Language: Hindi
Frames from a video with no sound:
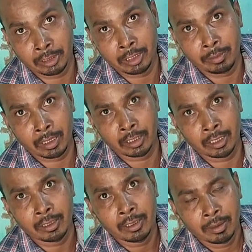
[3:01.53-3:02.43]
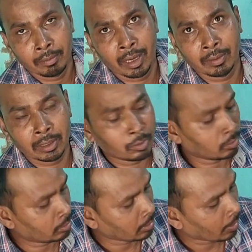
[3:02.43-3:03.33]
एक मेरिट है बाद
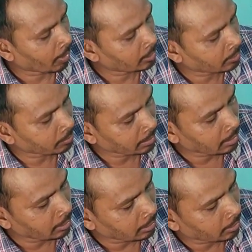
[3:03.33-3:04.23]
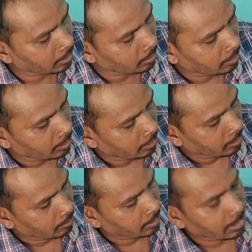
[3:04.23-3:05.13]
बाकी तो आवाज़ सब क्लियर है
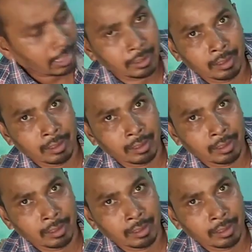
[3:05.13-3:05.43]
वही